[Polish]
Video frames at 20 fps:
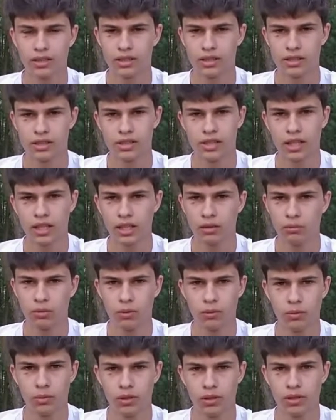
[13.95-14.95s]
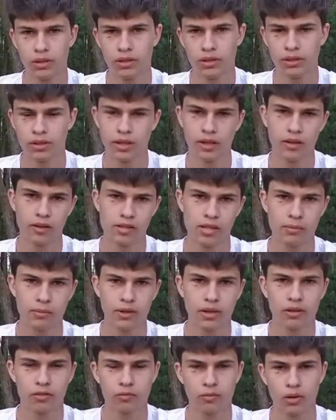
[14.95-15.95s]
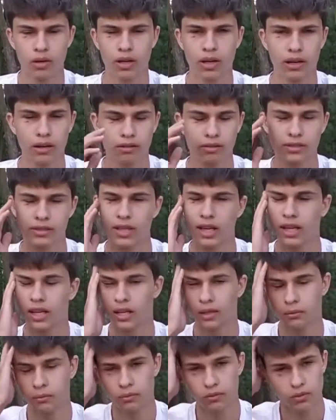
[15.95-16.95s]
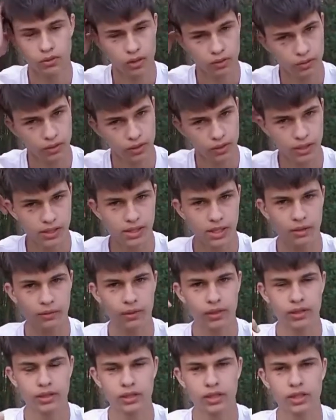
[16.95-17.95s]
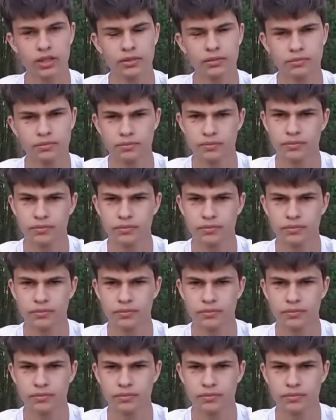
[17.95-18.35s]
jest czytanie Biblii, tego samego Boga w Starym, w Nowym Testamencie,